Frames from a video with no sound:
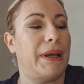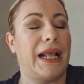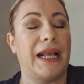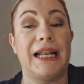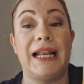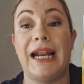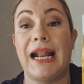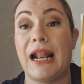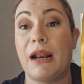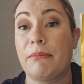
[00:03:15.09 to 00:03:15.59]
para
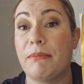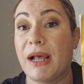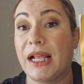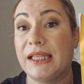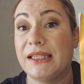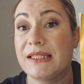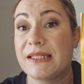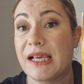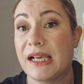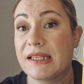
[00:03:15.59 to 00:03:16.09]
aclarar
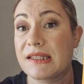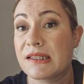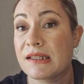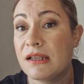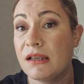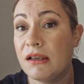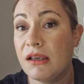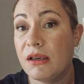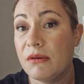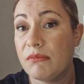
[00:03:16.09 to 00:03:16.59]

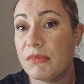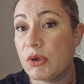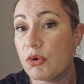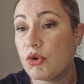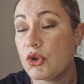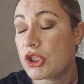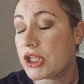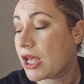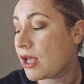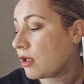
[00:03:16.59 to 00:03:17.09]
manchas. Me
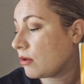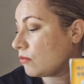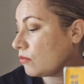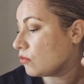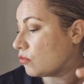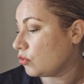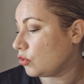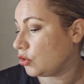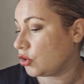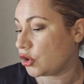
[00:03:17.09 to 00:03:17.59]
gusta
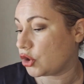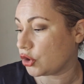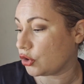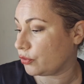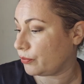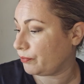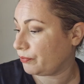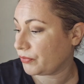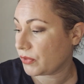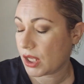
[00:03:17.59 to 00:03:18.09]
mucho.